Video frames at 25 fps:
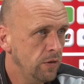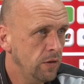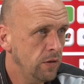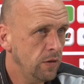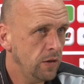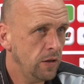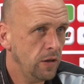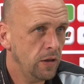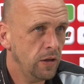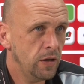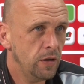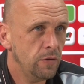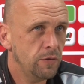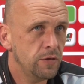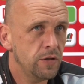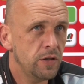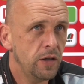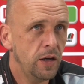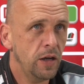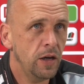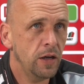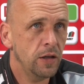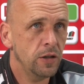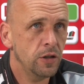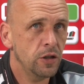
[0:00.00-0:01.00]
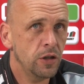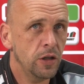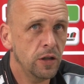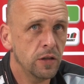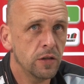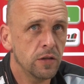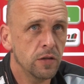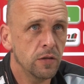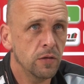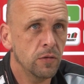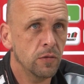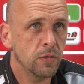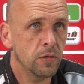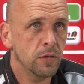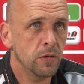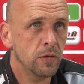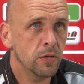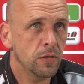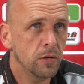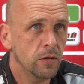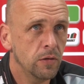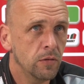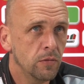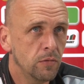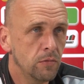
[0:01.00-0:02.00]
wie sie den FC einschätzen und
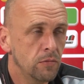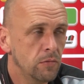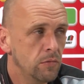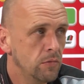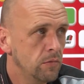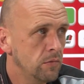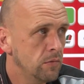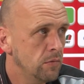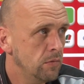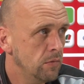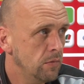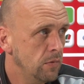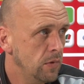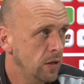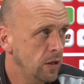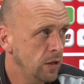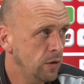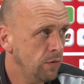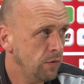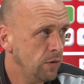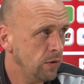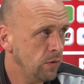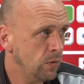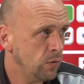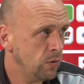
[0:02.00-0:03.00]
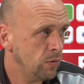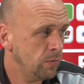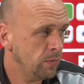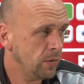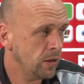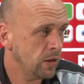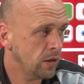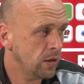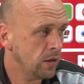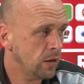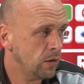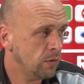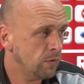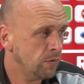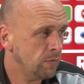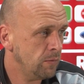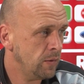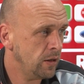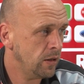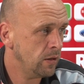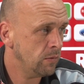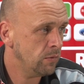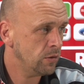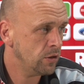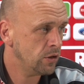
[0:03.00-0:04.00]
ich versuche mich auf
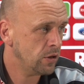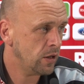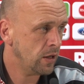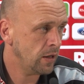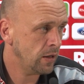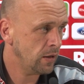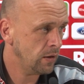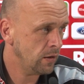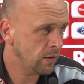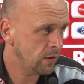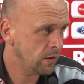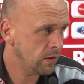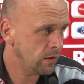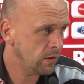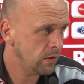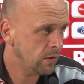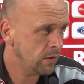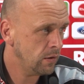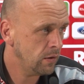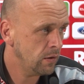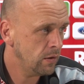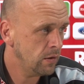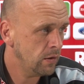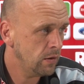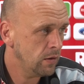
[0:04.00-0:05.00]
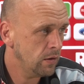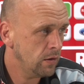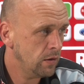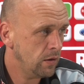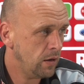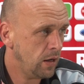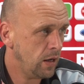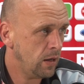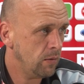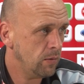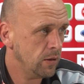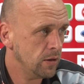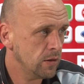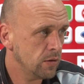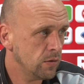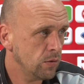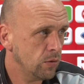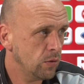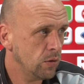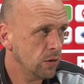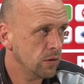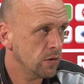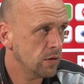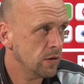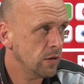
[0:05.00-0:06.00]
meine bescheidene Arbeit zu
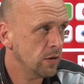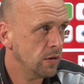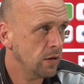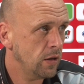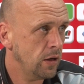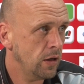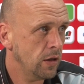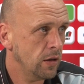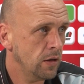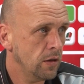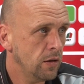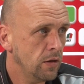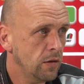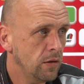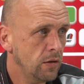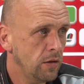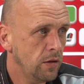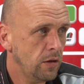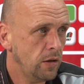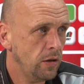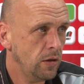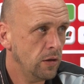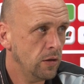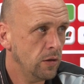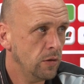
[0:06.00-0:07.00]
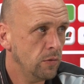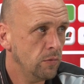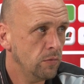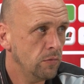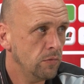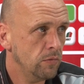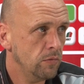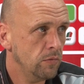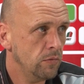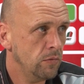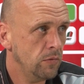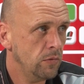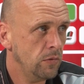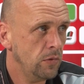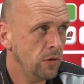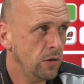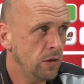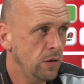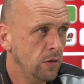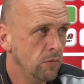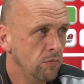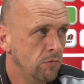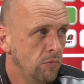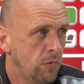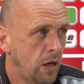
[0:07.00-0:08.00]
konzentrieren hier,
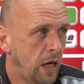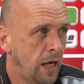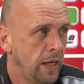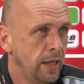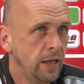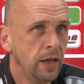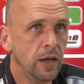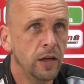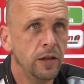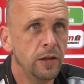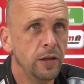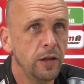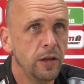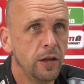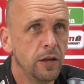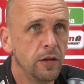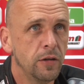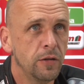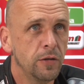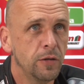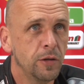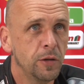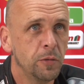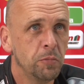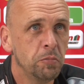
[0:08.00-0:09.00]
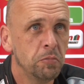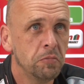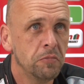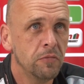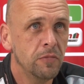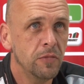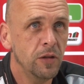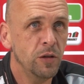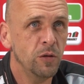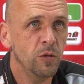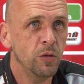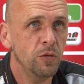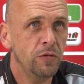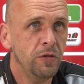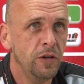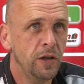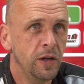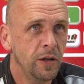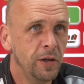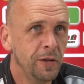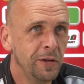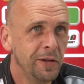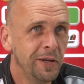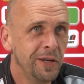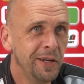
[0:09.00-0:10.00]
die reichhaltig ist.
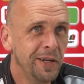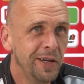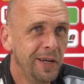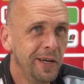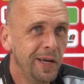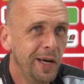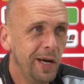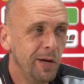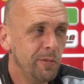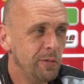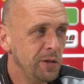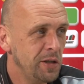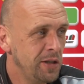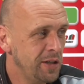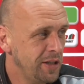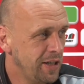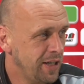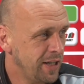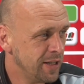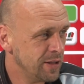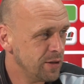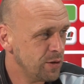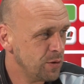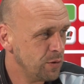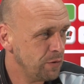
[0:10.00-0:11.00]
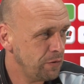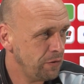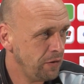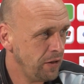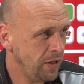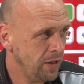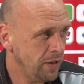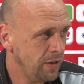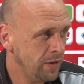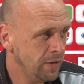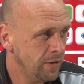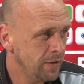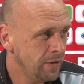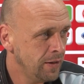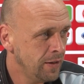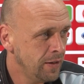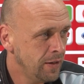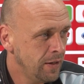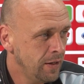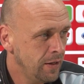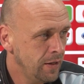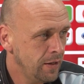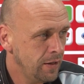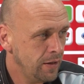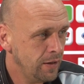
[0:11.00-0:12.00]
Insofern habe ich nicht ganz so viel
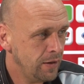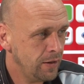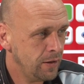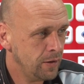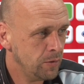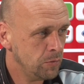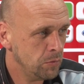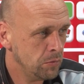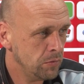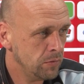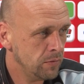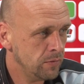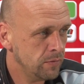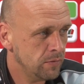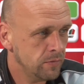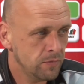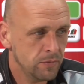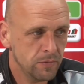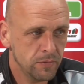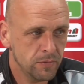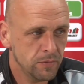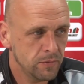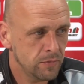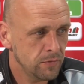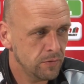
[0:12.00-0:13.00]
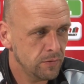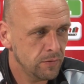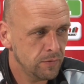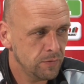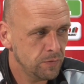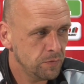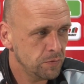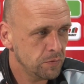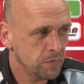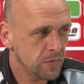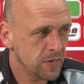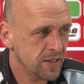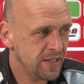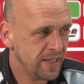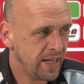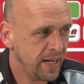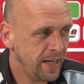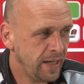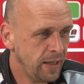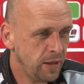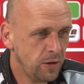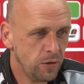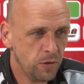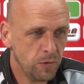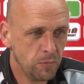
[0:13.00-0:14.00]
ähm,
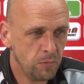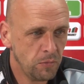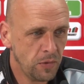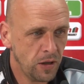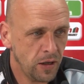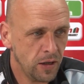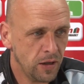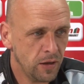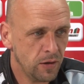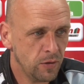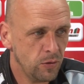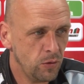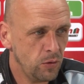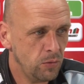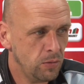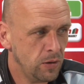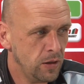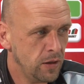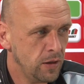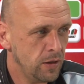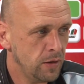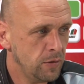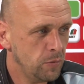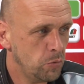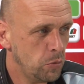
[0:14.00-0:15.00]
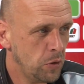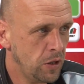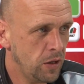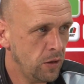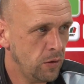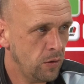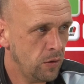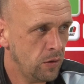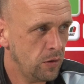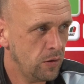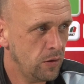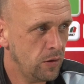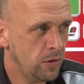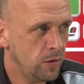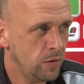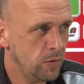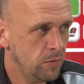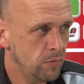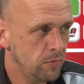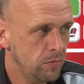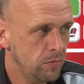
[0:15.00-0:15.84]
Zeit, mir über dann noch